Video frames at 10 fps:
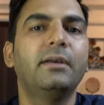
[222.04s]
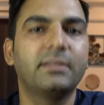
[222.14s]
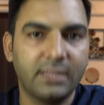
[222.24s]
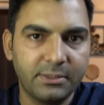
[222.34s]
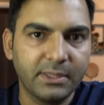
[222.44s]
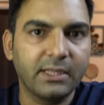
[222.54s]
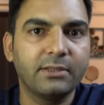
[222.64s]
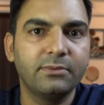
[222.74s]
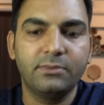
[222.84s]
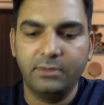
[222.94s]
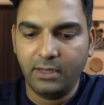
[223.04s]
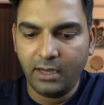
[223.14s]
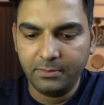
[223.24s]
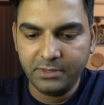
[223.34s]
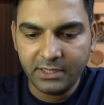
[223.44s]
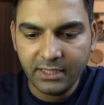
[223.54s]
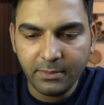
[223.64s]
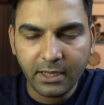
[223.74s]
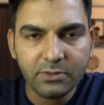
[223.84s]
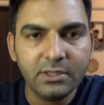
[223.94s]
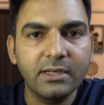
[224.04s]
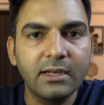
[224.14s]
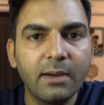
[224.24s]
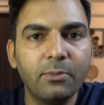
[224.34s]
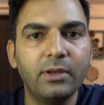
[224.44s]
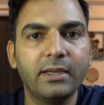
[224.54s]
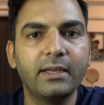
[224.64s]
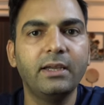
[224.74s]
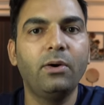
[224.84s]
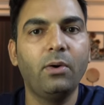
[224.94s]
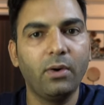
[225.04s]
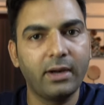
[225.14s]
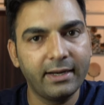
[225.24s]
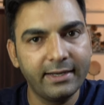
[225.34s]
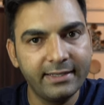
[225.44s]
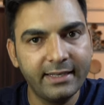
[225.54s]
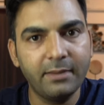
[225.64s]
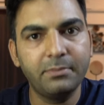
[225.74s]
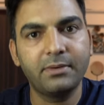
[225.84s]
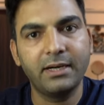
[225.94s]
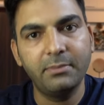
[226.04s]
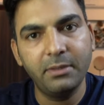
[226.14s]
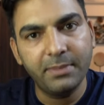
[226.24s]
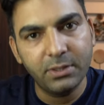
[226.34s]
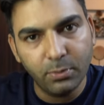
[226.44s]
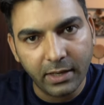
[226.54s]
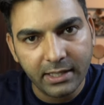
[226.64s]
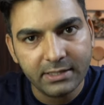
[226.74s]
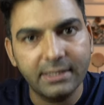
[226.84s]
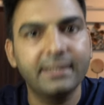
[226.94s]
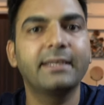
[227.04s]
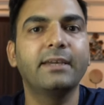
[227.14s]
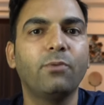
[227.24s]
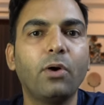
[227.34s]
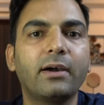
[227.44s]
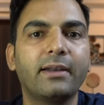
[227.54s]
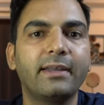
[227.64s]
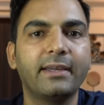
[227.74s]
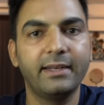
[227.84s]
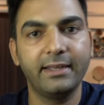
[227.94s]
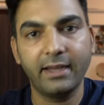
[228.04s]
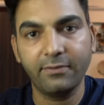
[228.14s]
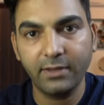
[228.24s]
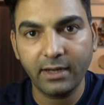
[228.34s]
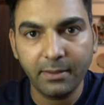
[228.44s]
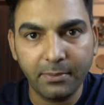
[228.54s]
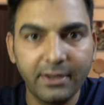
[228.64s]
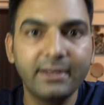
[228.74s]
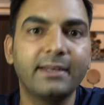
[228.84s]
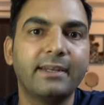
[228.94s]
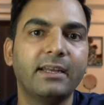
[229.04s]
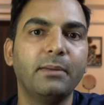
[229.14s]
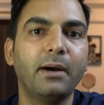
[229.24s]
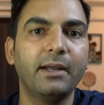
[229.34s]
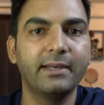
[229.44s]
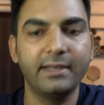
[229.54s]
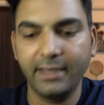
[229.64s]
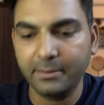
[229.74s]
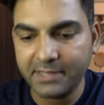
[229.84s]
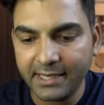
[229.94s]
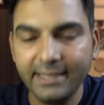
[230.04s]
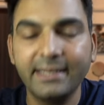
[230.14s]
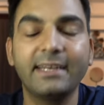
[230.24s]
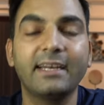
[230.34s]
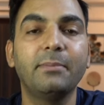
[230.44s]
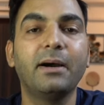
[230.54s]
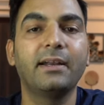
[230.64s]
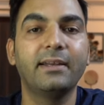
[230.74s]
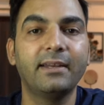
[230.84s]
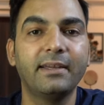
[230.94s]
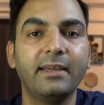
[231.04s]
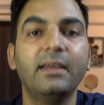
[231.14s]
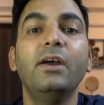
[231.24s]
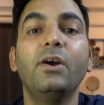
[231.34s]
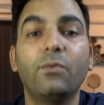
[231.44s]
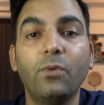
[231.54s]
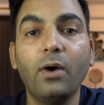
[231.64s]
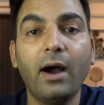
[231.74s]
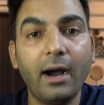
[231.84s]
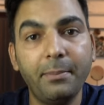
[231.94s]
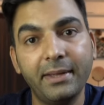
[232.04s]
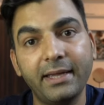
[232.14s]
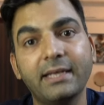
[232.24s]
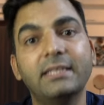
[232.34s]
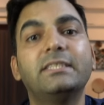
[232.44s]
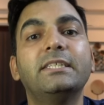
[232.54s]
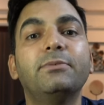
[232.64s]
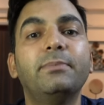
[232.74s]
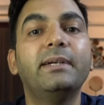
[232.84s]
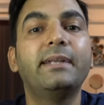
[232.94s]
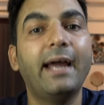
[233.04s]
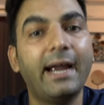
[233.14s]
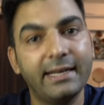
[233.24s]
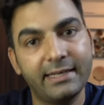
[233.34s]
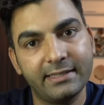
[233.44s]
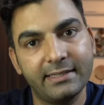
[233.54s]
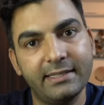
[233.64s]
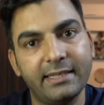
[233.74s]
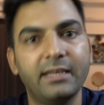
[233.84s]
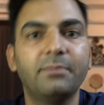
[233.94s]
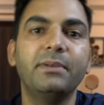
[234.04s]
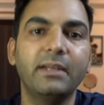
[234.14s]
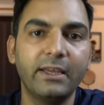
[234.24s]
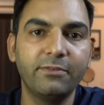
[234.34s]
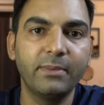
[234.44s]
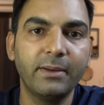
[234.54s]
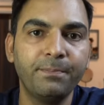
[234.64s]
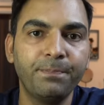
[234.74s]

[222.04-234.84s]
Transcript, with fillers: सच बताता हूँ आप जितनी बार उसे ना बोलेंगे और अगले दिन आप ट्रेडमिल पर दोबारा चढ़ेंगे वॉक करने के लिए या फिर आप रन करने के लिए बाहर निकलेंगे आप साइकिलिंग करने के लिए बाहर निकलेंगे वो आप एक अचीवमेंट ऐड करते जाएंगे अपनी लाइफ में